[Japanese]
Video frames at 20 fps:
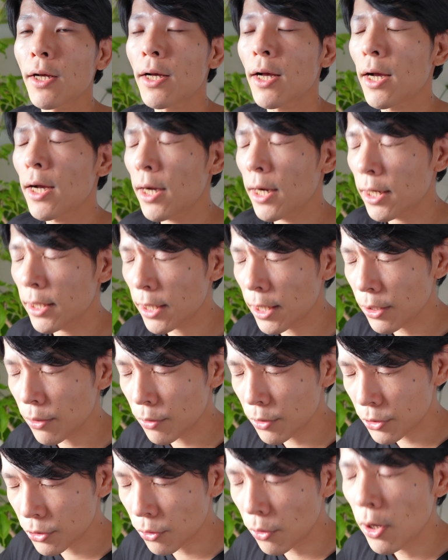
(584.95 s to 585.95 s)
考えないよう
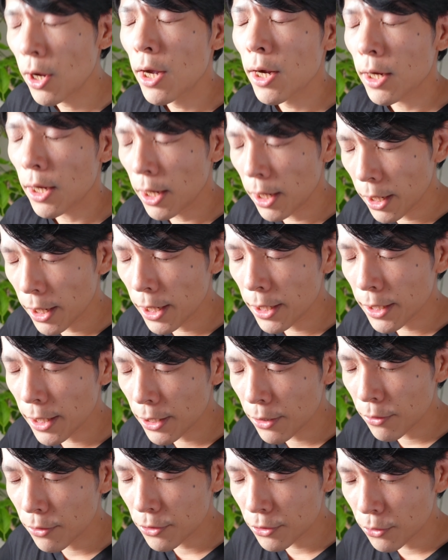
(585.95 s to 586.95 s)
にしよう、考えな
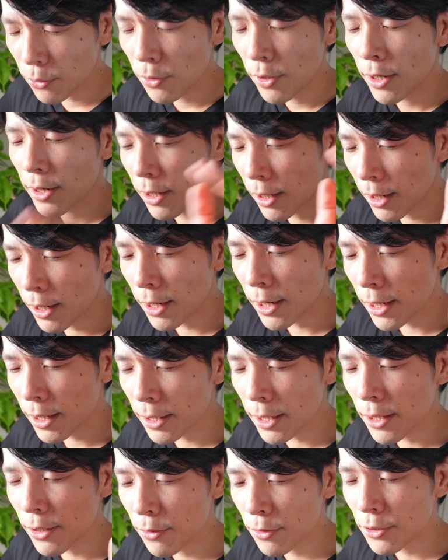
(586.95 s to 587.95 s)
いようにしよう、考え
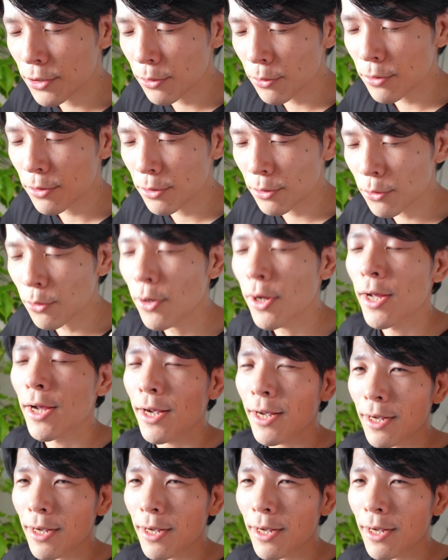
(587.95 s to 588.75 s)
ないようにしようとすると